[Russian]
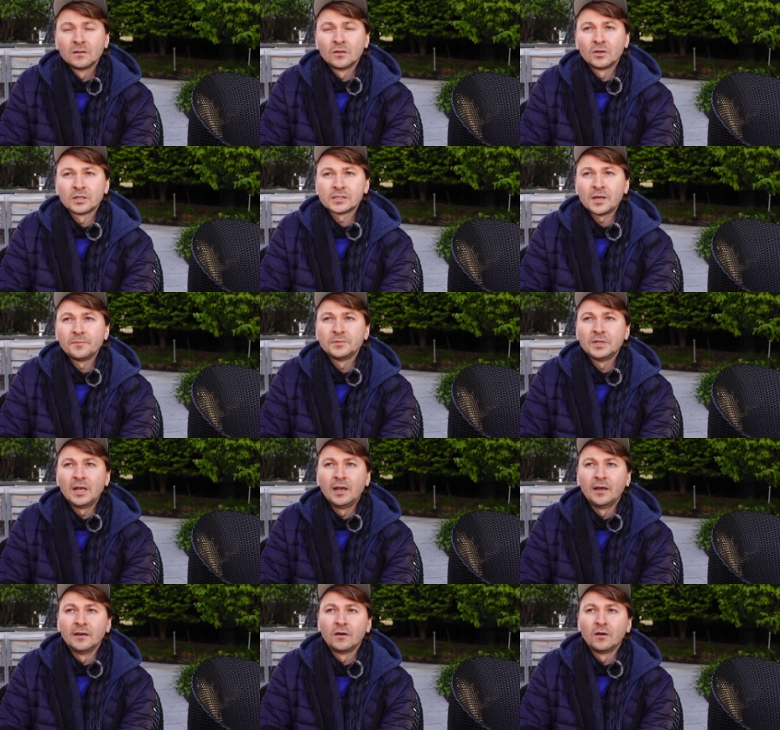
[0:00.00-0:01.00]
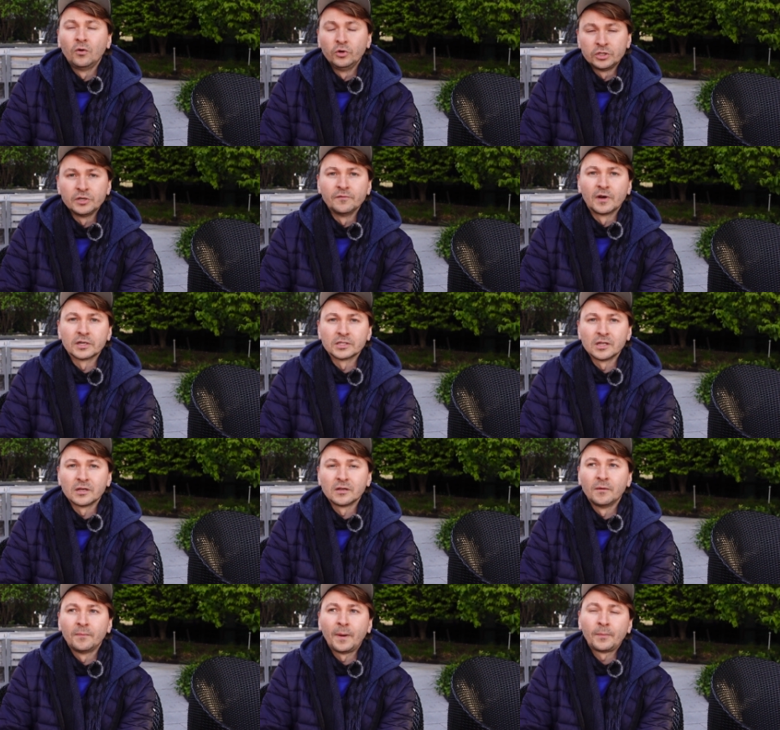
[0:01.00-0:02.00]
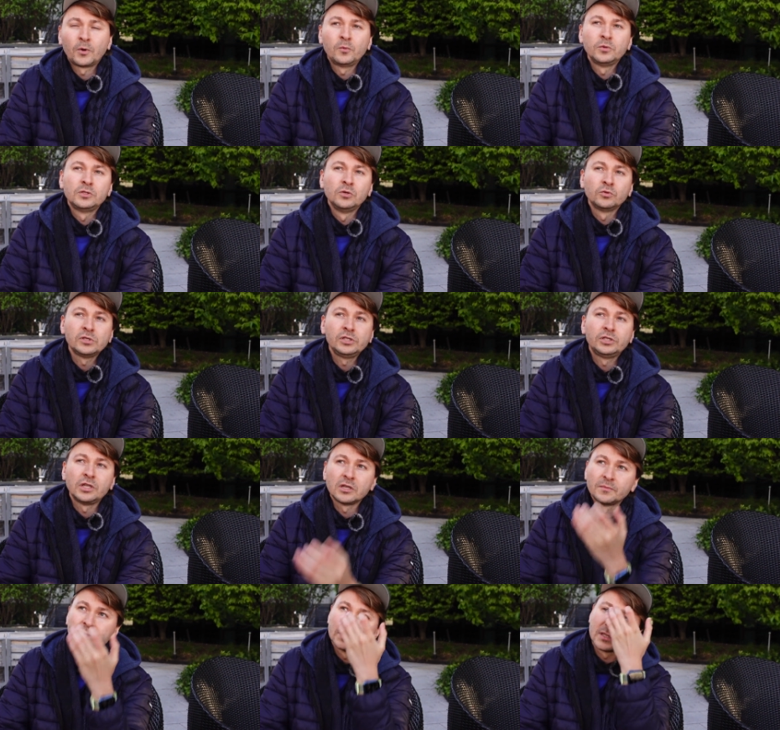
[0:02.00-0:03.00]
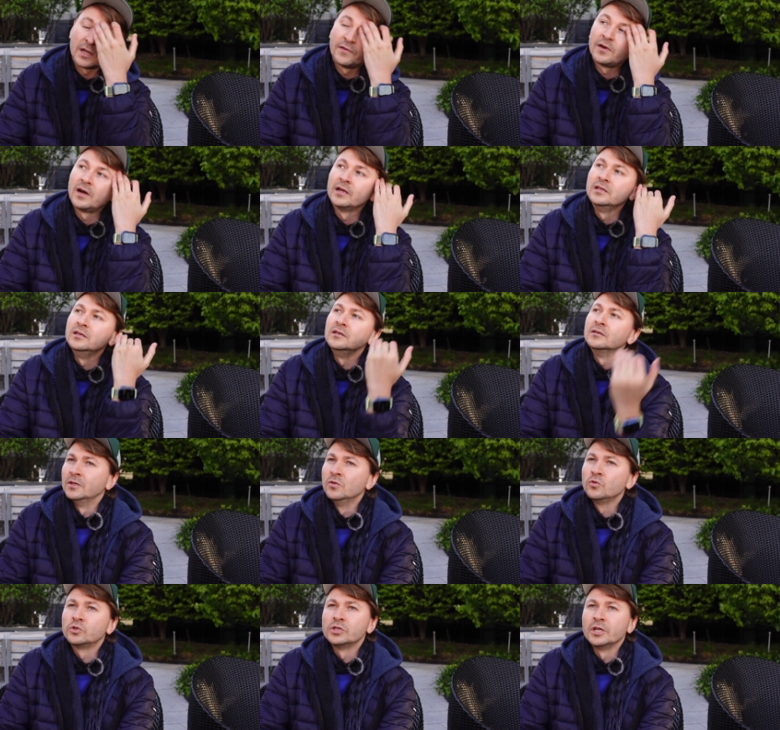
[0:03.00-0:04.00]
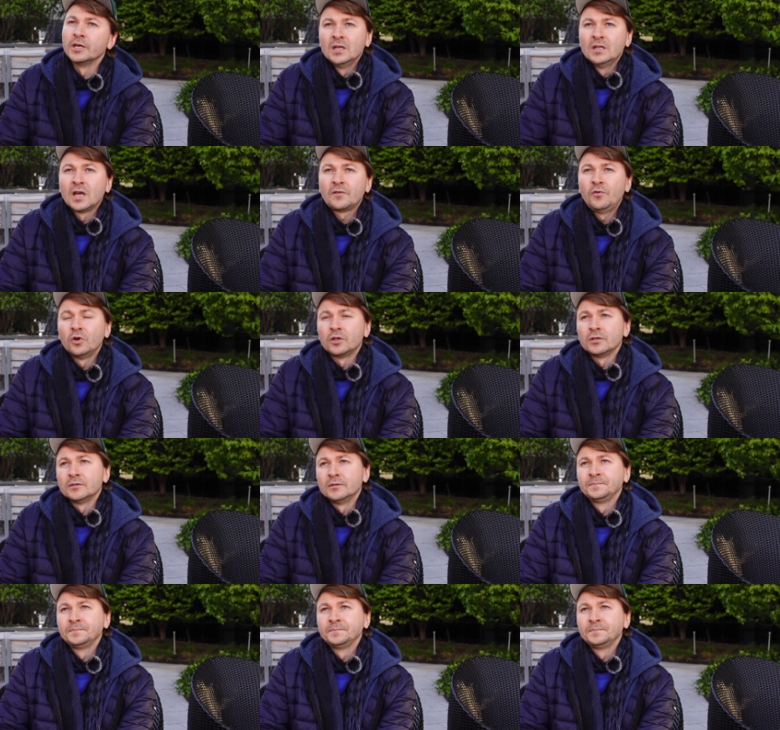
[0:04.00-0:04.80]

но на самом деле очень важно. Попробуйте услышать эти мои слова, они нужны. Так вот,